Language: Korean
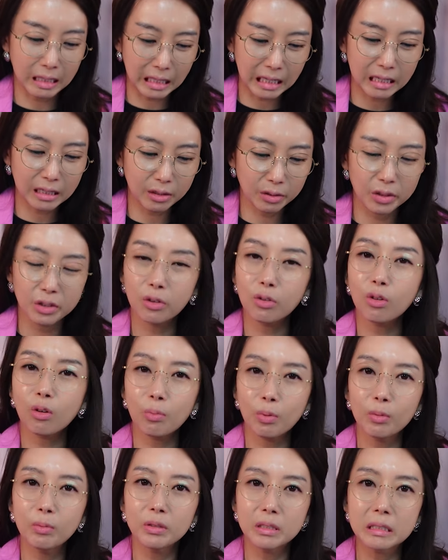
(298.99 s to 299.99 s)
아 이런 거
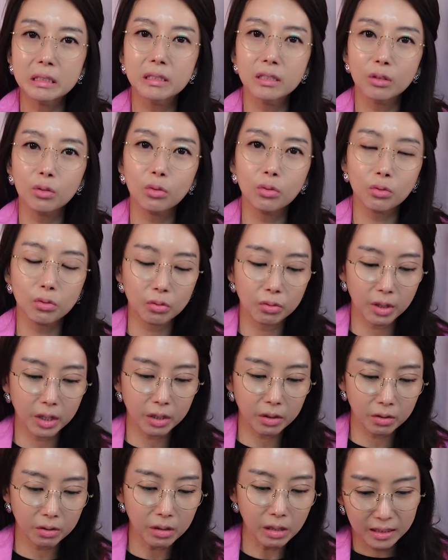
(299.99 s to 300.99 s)
보면 진짜
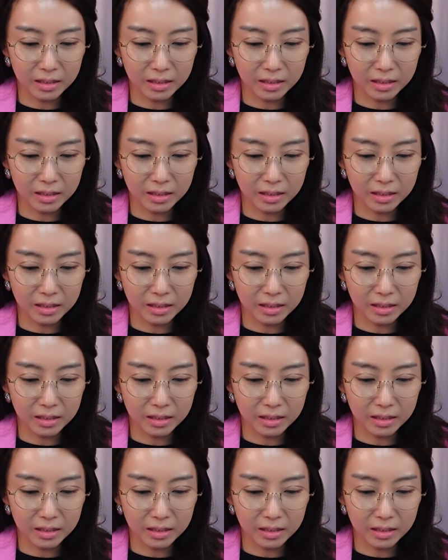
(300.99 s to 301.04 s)
똑똑해요.